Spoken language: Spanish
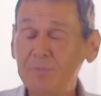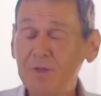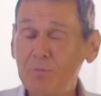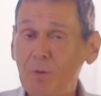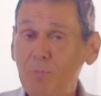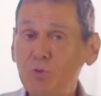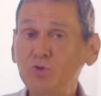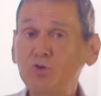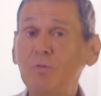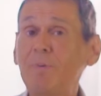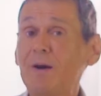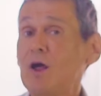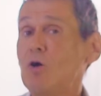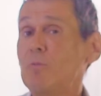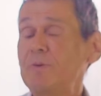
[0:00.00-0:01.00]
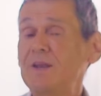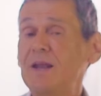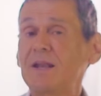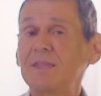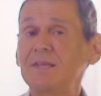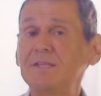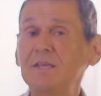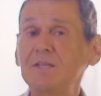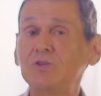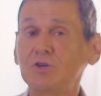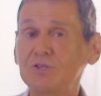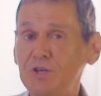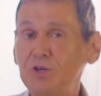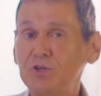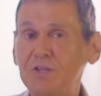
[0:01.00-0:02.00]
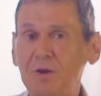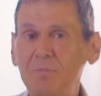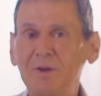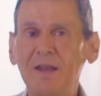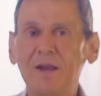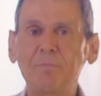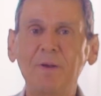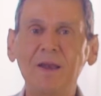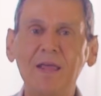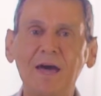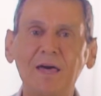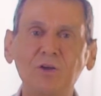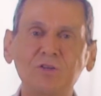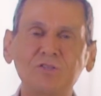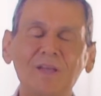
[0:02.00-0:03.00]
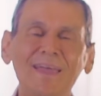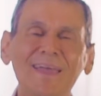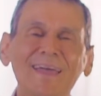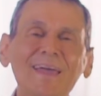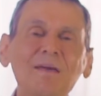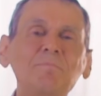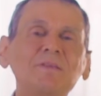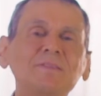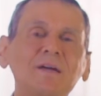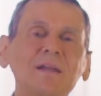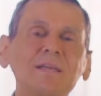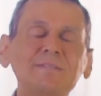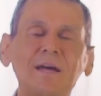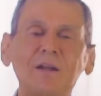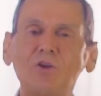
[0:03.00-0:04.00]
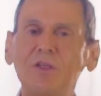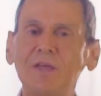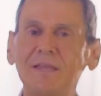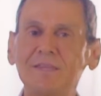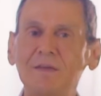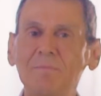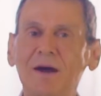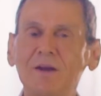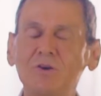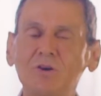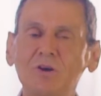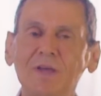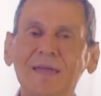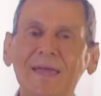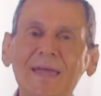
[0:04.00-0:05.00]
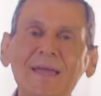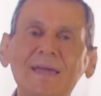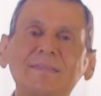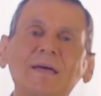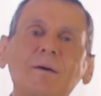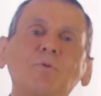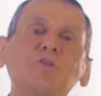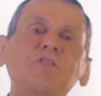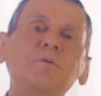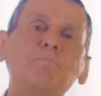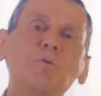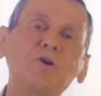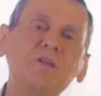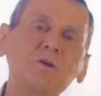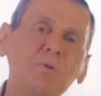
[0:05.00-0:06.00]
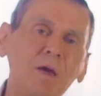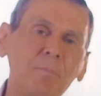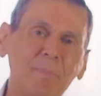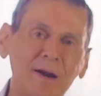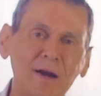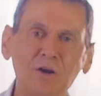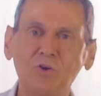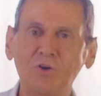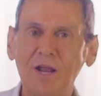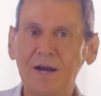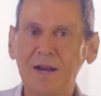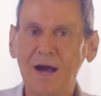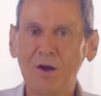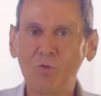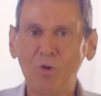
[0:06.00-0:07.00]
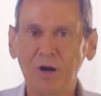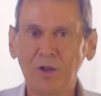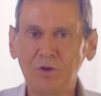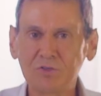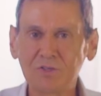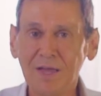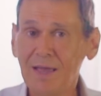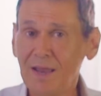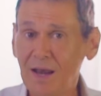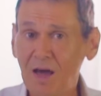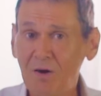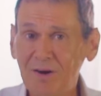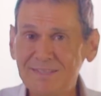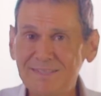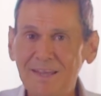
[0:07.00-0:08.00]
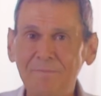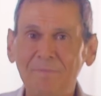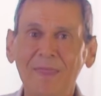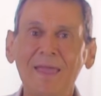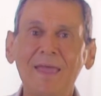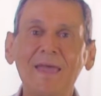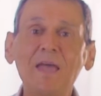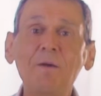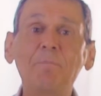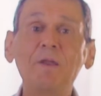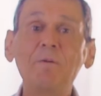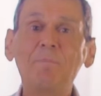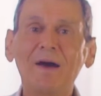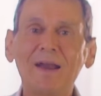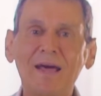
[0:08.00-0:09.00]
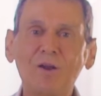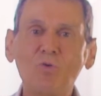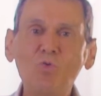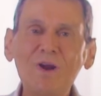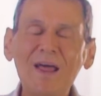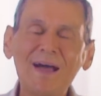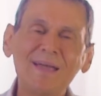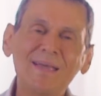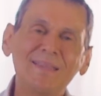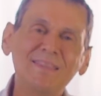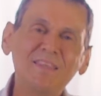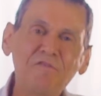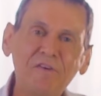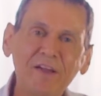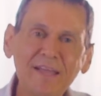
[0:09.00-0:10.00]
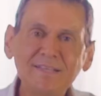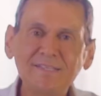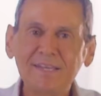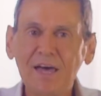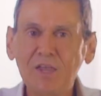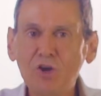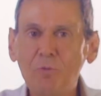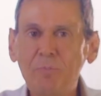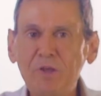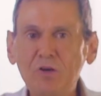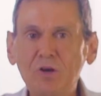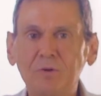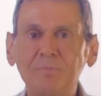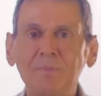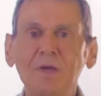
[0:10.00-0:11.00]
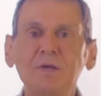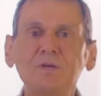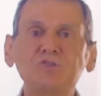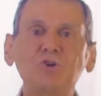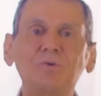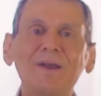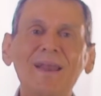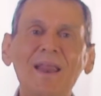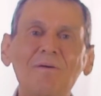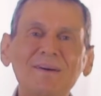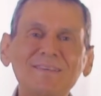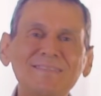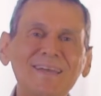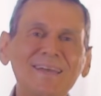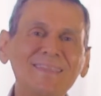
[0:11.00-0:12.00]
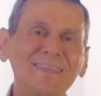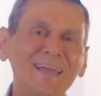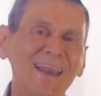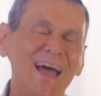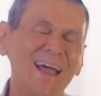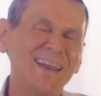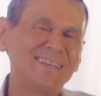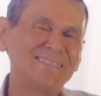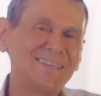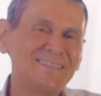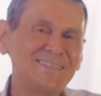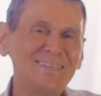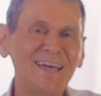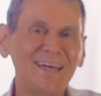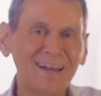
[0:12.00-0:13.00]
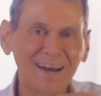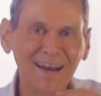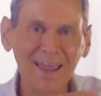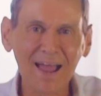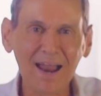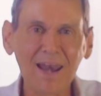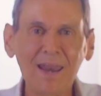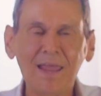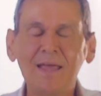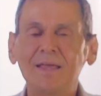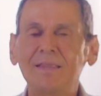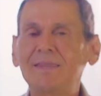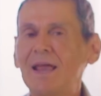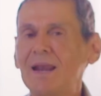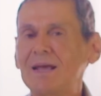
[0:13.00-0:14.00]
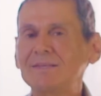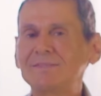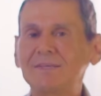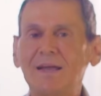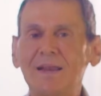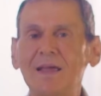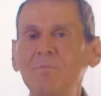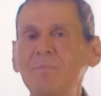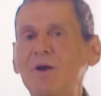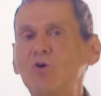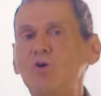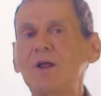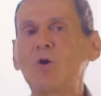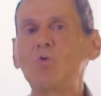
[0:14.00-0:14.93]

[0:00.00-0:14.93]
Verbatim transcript: séptimo punto para opinar distintos y no terminar peleados es mentalizarnos de antemano en que estamos disponibles para lograr acuerdos. La base es preparar una diferencia de opinión sobre la base de la necesidad real de alcanzar el mejor